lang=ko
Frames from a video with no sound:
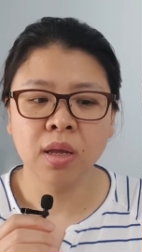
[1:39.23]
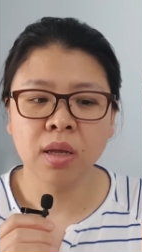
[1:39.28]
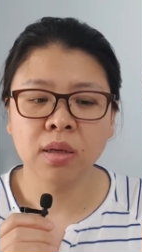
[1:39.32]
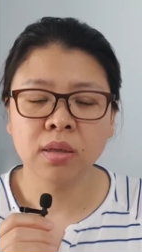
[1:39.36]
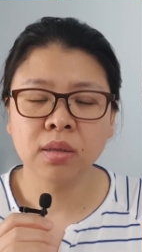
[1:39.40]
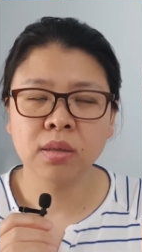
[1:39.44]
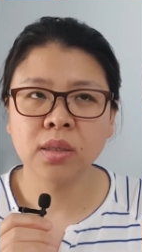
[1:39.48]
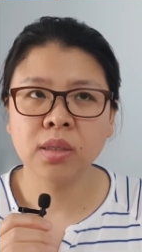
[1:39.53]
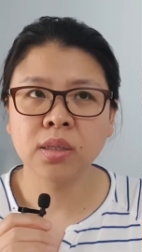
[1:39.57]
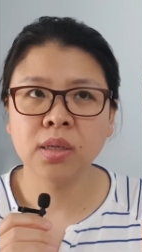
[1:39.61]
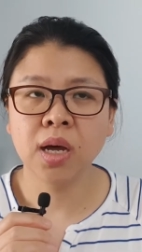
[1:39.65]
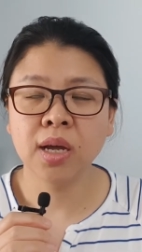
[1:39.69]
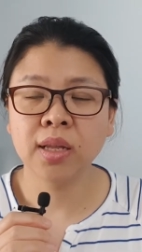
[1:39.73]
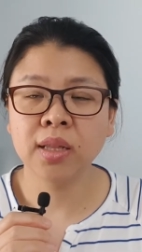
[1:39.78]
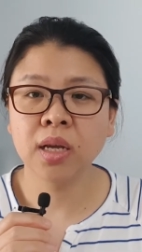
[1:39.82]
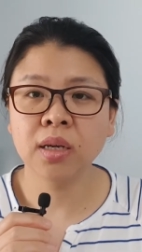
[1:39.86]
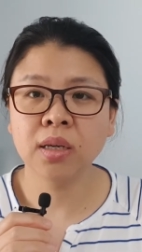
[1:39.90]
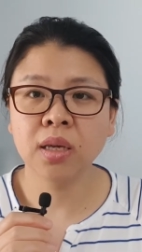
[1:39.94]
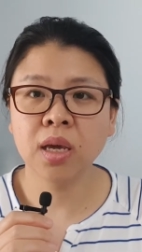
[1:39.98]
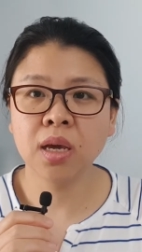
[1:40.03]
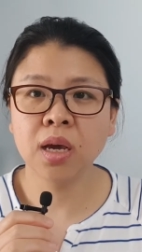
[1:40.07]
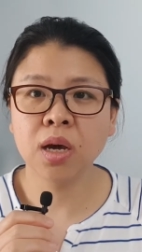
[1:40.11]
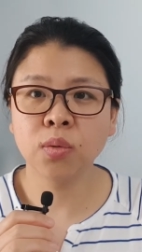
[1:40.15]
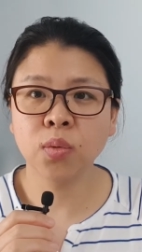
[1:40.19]
그 한
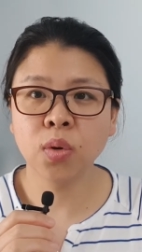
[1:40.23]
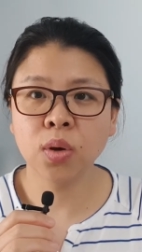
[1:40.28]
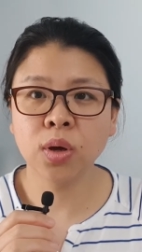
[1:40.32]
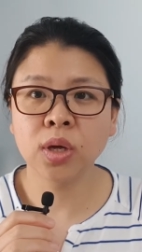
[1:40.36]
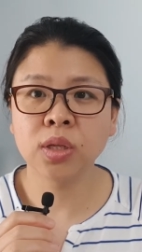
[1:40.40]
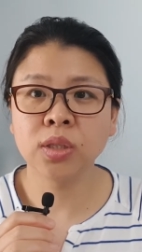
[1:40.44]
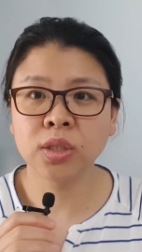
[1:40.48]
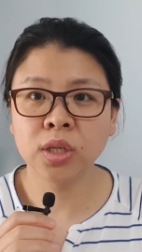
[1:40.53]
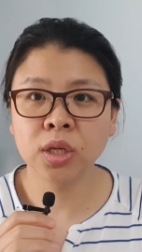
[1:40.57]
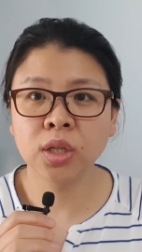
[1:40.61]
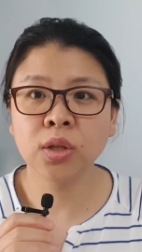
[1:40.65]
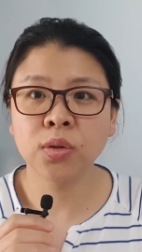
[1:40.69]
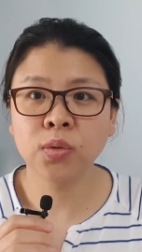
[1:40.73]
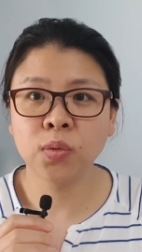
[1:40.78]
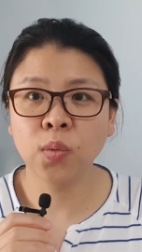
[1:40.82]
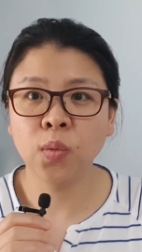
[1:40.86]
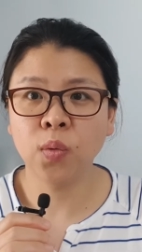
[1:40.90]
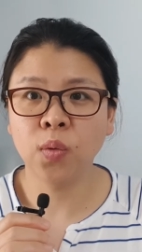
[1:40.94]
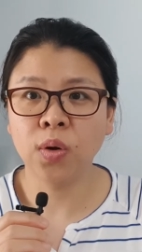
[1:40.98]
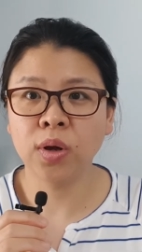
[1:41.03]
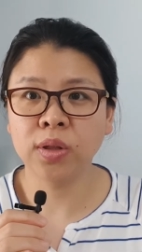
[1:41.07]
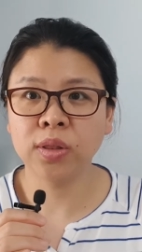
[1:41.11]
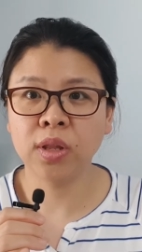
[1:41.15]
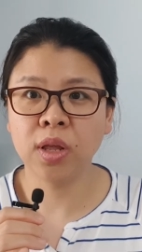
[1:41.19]
학기가 꽤 괜찮았던
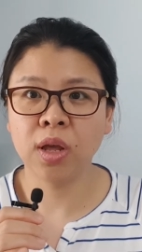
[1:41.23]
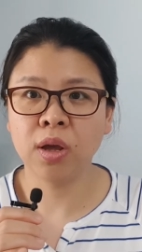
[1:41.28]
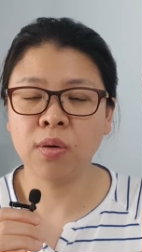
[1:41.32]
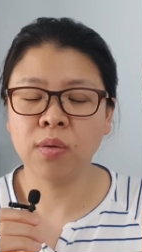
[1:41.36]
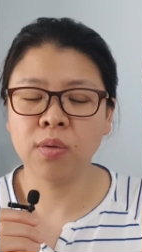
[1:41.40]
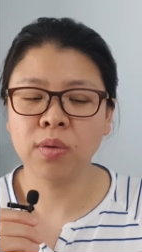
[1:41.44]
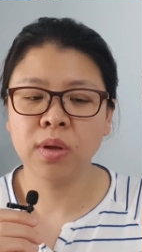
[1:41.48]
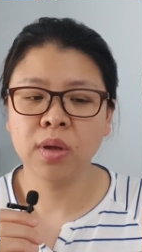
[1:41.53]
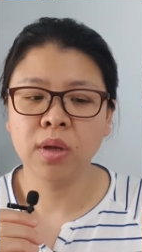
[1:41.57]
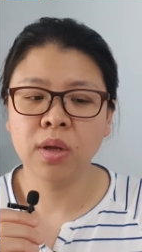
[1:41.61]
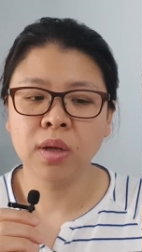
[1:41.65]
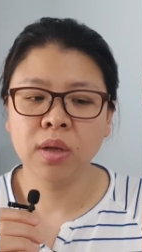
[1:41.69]
것 같아요.